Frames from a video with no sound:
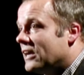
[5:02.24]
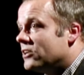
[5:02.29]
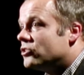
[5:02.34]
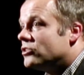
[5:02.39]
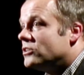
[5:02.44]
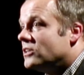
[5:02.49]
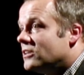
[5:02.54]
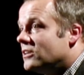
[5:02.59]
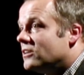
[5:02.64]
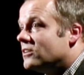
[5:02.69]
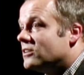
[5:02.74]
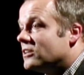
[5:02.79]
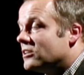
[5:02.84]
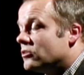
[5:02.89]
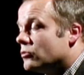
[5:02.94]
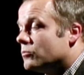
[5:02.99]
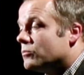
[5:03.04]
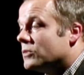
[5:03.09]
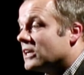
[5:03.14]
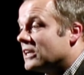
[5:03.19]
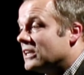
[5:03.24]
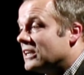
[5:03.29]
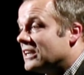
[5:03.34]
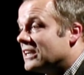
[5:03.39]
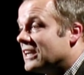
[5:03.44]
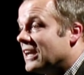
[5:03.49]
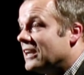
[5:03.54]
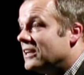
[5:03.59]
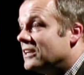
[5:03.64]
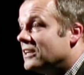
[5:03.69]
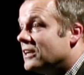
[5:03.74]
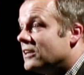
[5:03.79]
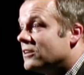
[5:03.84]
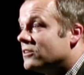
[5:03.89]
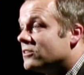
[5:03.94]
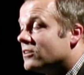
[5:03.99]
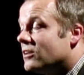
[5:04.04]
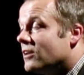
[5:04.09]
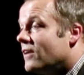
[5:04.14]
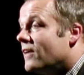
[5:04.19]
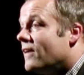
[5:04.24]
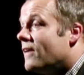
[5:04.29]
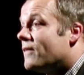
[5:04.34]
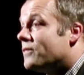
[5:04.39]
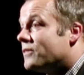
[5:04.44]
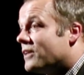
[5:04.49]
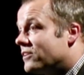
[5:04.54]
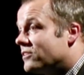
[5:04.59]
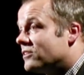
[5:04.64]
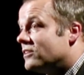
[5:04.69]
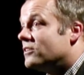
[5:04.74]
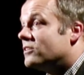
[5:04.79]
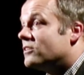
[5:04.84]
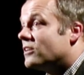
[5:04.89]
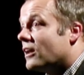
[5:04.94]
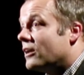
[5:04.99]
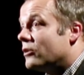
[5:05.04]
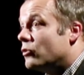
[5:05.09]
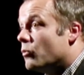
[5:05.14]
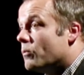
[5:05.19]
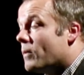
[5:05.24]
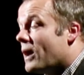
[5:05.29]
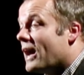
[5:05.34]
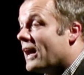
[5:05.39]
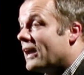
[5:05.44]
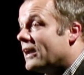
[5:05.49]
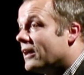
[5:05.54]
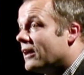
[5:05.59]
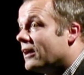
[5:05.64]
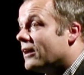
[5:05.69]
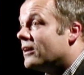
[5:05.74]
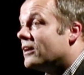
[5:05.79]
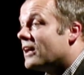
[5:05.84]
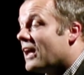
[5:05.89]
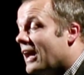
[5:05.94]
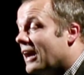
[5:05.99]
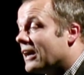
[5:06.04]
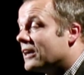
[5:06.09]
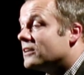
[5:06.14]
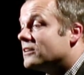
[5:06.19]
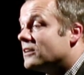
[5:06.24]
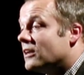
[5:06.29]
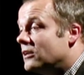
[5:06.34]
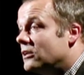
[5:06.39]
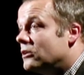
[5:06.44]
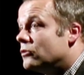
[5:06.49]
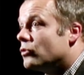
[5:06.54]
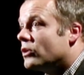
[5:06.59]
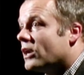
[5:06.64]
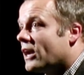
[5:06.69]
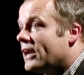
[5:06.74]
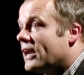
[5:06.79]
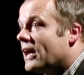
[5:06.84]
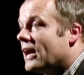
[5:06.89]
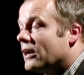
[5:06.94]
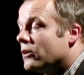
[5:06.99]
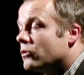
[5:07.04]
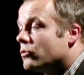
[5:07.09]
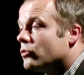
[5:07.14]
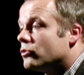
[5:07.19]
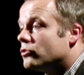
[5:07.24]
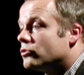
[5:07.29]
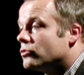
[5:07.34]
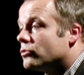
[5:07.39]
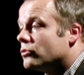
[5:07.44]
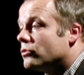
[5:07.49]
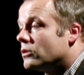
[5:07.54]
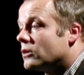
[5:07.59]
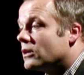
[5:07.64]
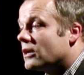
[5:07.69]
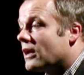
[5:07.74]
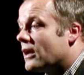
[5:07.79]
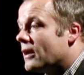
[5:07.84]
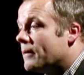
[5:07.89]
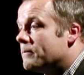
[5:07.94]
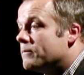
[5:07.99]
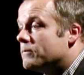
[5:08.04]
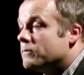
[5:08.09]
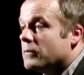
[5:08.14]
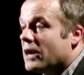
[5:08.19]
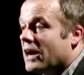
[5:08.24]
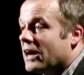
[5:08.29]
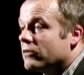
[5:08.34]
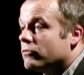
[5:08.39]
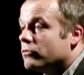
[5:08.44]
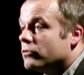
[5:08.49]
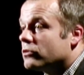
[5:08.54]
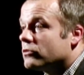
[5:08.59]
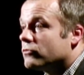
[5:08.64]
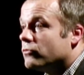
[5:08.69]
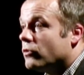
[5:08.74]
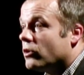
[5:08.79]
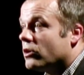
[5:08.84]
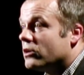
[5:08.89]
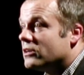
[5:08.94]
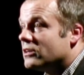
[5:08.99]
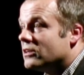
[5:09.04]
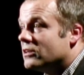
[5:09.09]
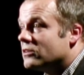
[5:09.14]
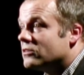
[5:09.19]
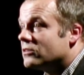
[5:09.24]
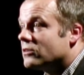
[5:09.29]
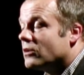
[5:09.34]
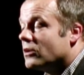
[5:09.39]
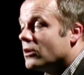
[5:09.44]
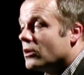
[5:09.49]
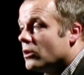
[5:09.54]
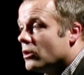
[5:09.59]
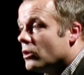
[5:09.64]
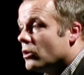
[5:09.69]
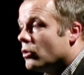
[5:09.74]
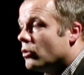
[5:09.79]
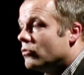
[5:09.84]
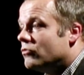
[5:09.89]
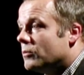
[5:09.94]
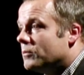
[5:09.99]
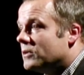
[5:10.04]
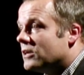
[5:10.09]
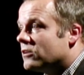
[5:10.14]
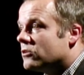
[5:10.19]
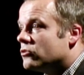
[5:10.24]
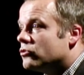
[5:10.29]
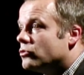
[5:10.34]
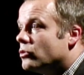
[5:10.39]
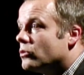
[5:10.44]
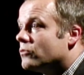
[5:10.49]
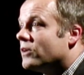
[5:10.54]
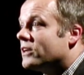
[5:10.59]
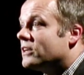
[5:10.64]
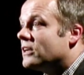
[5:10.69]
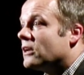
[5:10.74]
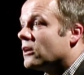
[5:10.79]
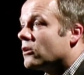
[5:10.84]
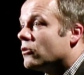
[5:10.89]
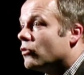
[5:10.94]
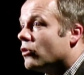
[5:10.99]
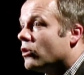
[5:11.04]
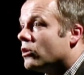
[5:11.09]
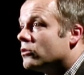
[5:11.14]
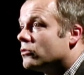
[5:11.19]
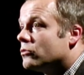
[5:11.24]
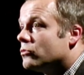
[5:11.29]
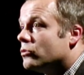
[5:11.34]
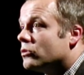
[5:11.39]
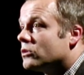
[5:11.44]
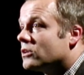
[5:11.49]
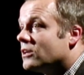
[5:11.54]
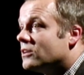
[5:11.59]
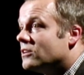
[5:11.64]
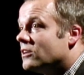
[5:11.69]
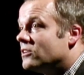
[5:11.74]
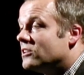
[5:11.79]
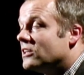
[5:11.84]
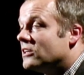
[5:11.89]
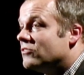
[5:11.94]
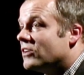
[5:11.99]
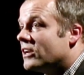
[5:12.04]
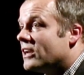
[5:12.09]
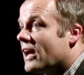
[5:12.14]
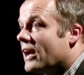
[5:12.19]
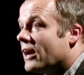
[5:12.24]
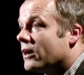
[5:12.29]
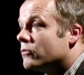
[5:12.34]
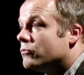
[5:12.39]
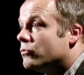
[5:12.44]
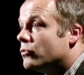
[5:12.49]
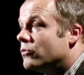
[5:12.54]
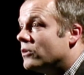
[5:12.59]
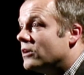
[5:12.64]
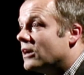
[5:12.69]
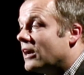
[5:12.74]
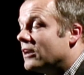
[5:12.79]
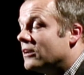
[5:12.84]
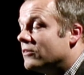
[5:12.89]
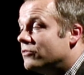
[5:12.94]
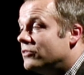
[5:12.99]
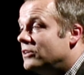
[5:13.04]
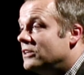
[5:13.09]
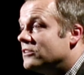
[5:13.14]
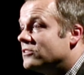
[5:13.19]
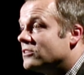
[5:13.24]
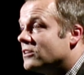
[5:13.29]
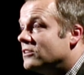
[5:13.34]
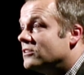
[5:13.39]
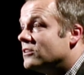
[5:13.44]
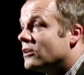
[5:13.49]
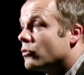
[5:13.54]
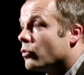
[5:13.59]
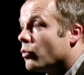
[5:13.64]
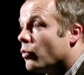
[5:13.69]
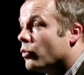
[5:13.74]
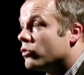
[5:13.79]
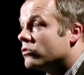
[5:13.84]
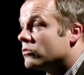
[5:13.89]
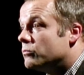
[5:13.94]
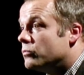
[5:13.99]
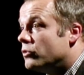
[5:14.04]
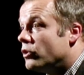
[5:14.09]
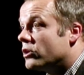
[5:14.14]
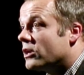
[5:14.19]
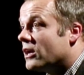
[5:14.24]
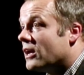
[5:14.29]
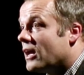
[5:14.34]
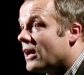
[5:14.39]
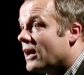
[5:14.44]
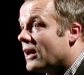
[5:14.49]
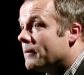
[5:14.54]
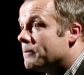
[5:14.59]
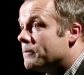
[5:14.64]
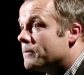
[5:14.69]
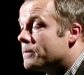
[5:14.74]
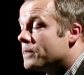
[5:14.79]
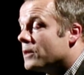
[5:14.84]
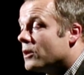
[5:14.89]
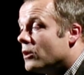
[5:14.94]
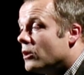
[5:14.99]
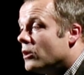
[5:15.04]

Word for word: Einschnitte, das sind submarine Canyons. Das ist ein normaler Hang, der nicht durch eine Hangrutschung ähm, beeinflusst worden ist. Und wenn man jetzt ein Stück weiter nach Norden guckt, dann sehen wir einen Hang, wo wir eine Vielzahl dieser großen Blöcke haben.